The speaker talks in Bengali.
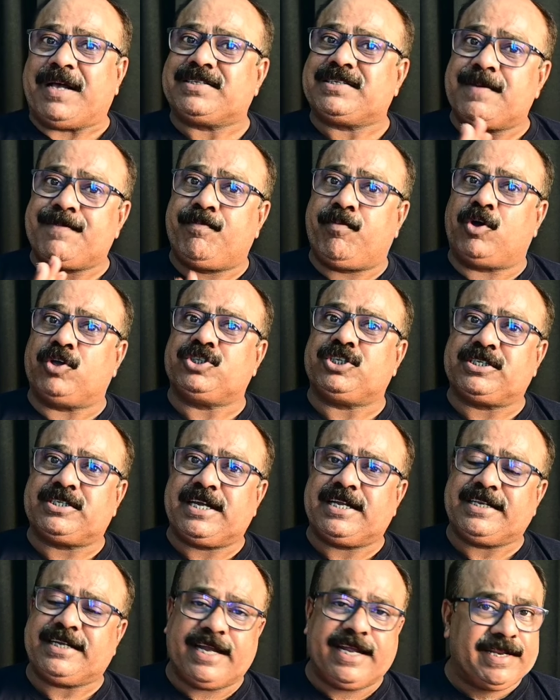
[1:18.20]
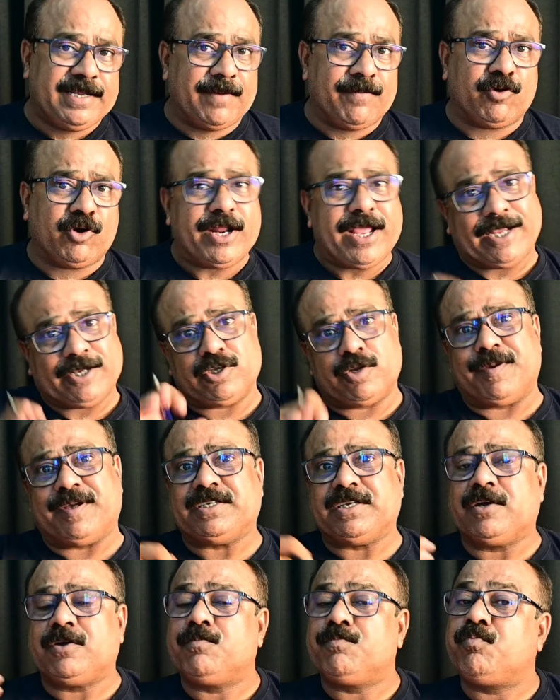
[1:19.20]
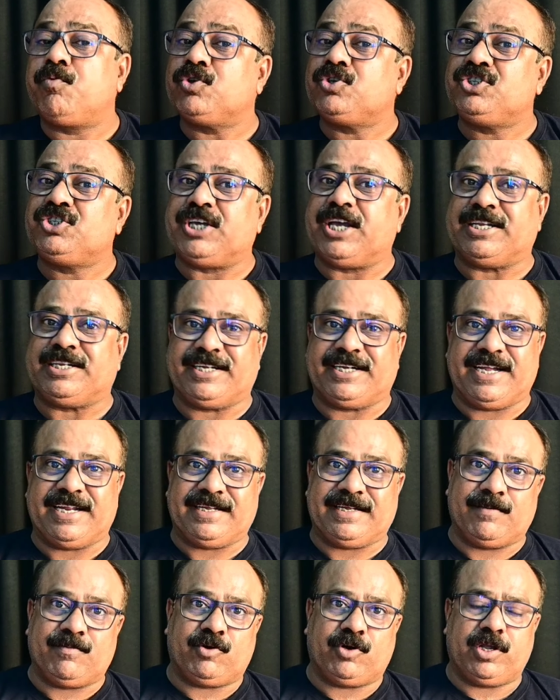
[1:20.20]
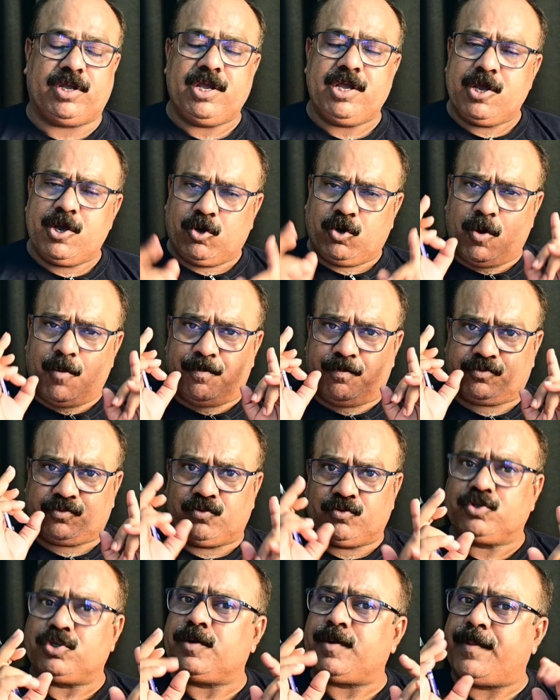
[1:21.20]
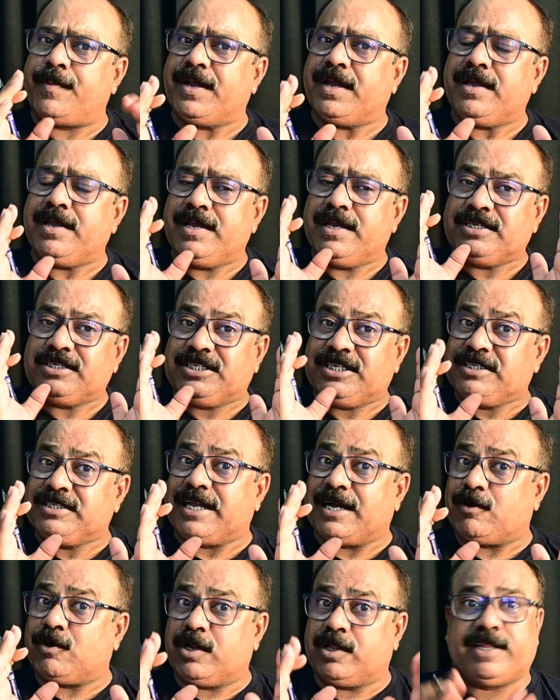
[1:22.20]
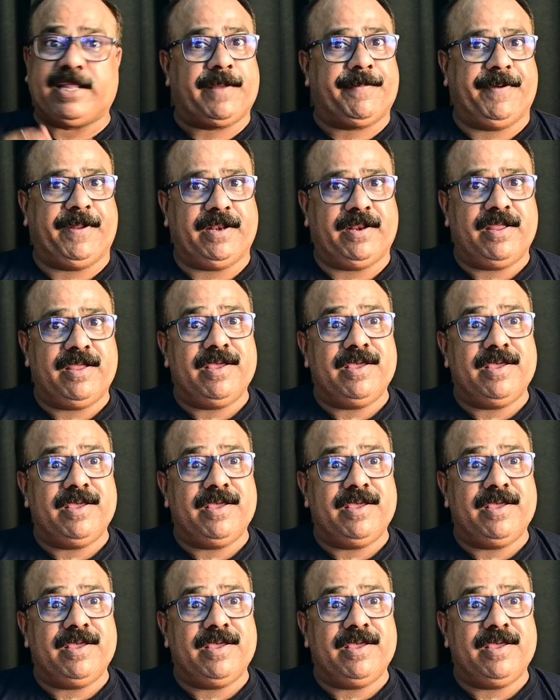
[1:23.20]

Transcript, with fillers: মাসে পঞ্চাশ হাজার টাকা ইনকাম করে একজন মাসে পঁচিশ হাজার টাকা ইনকাম করে খুব সুন্দরভাবে চিন্তা করে দেখবেন